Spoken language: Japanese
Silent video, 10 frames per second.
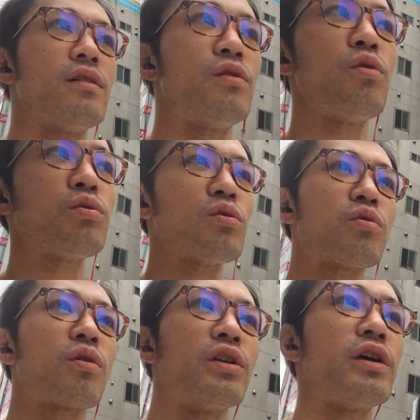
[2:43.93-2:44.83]
ロト
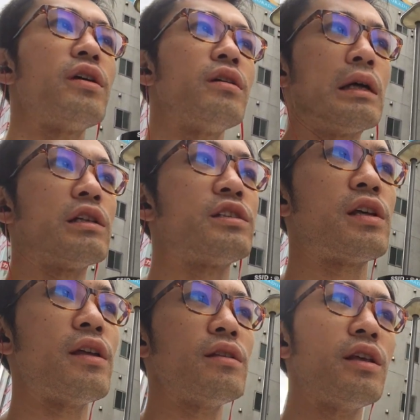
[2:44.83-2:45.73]
とかね
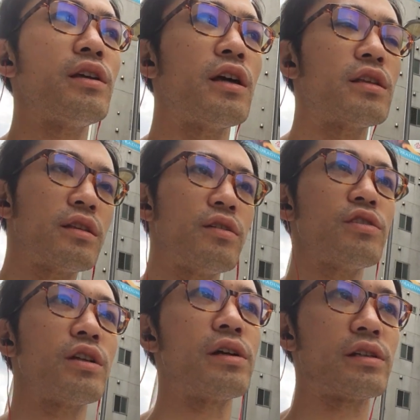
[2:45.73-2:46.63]
宣伝やってる
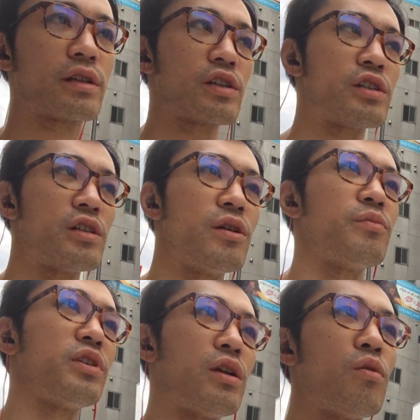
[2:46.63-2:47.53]
じゃないですか
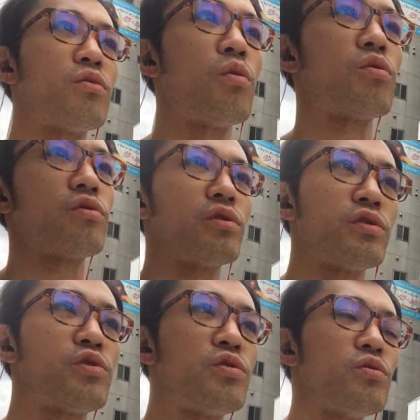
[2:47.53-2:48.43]
CM で6億
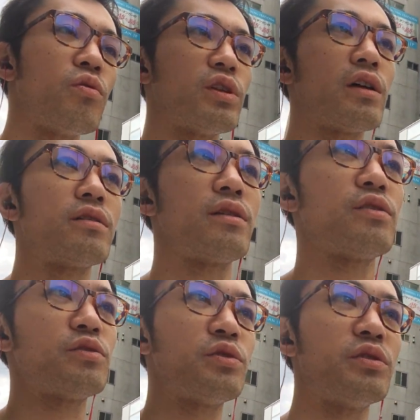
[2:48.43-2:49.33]
10億だって
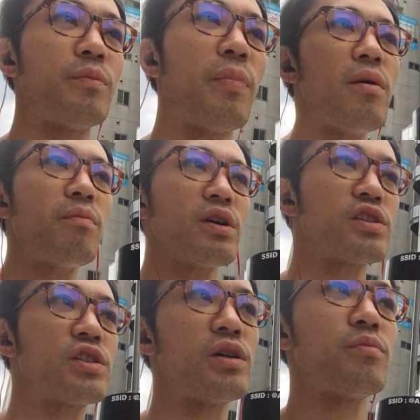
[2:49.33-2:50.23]
いうふうにバンバン
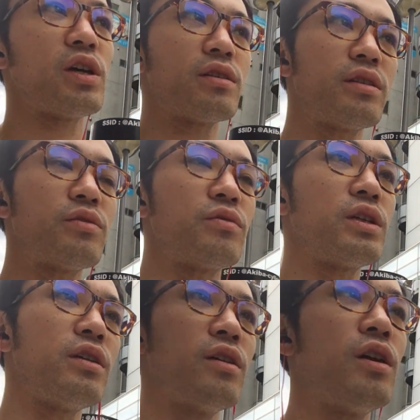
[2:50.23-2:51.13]
CM やってるの
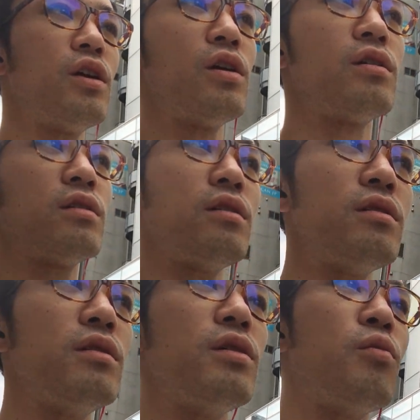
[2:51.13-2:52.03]
にな
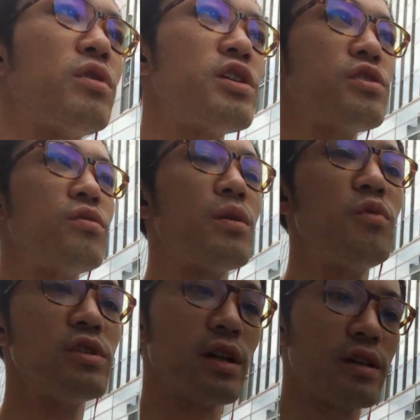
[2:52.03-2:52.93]
んで同じような
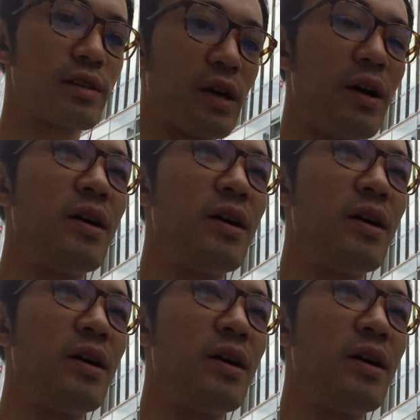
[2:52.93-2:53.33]
もんじゃないですか